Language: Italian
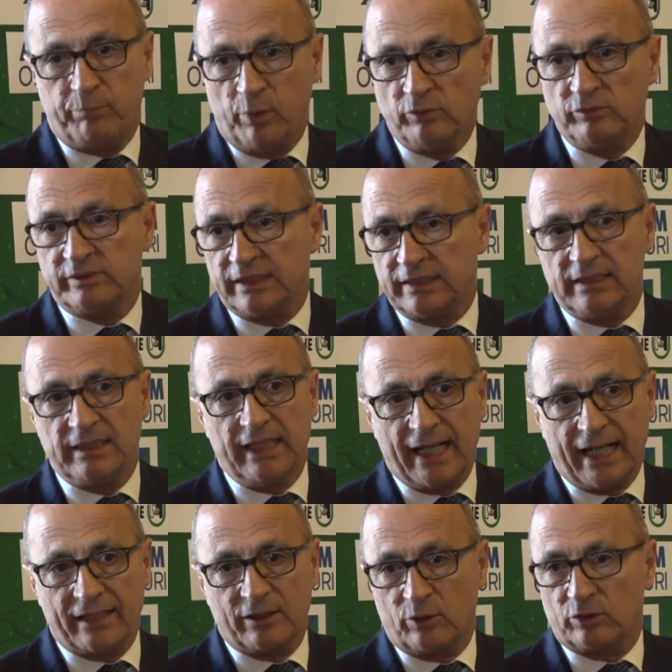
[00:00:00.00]
ponte di
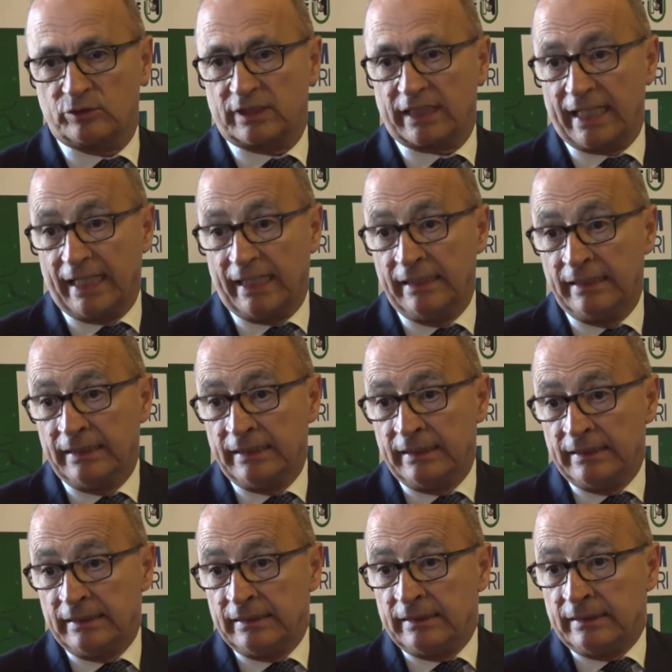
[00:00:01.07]
dialogo tra
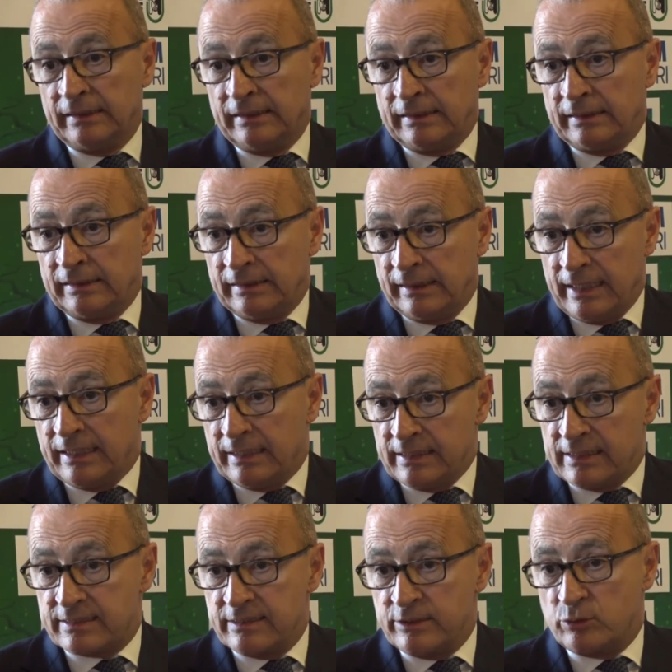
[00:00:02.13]
le
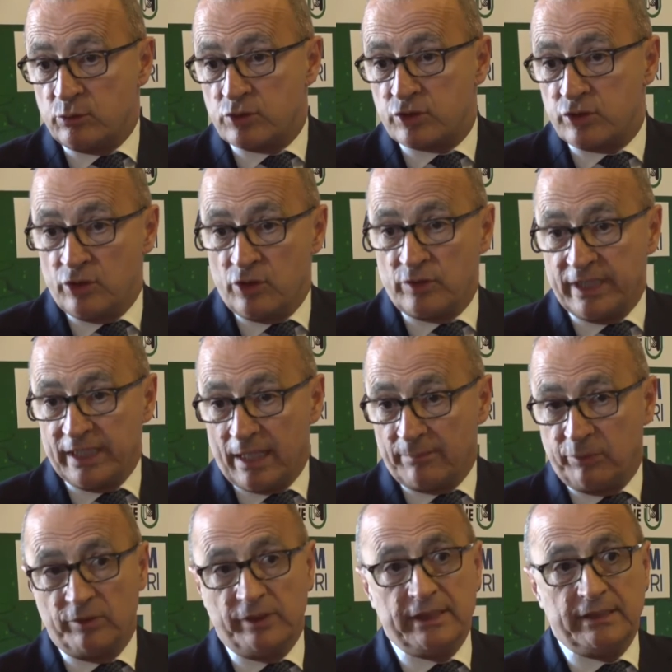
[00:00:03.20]
istituzioni, la
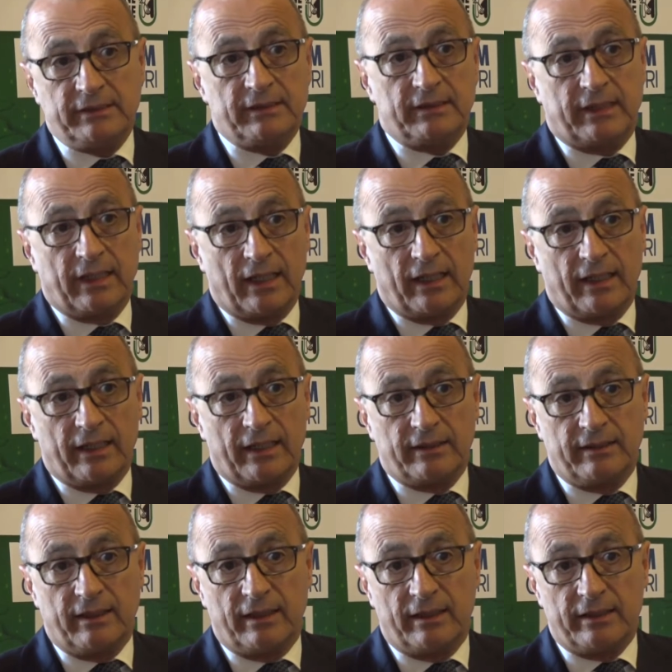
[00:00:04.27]
politica
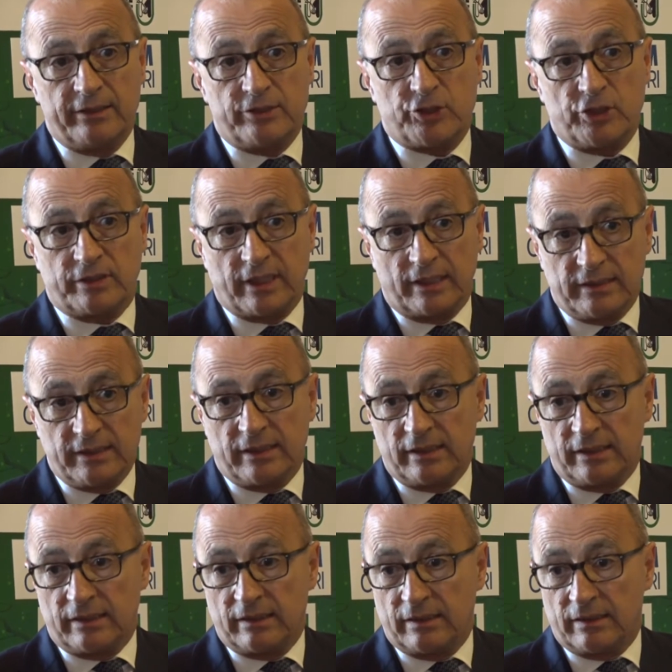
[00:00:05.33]
ed i
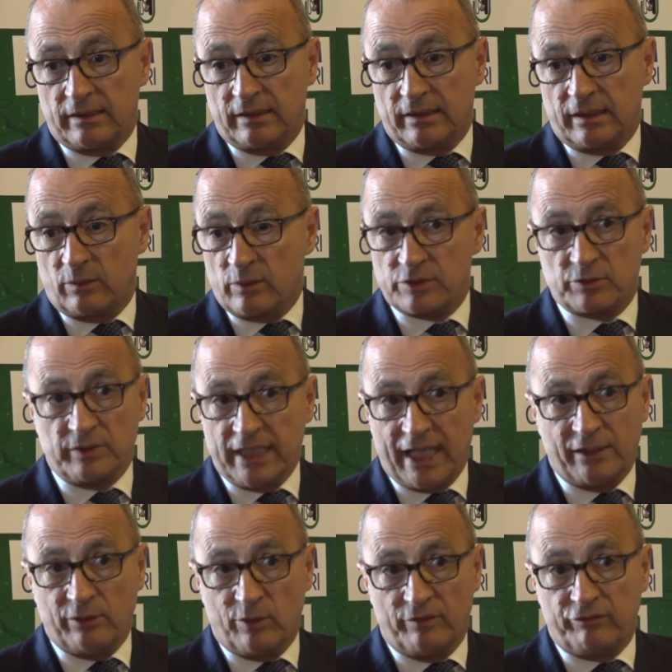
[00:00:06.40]
cittadini e questo dialogo è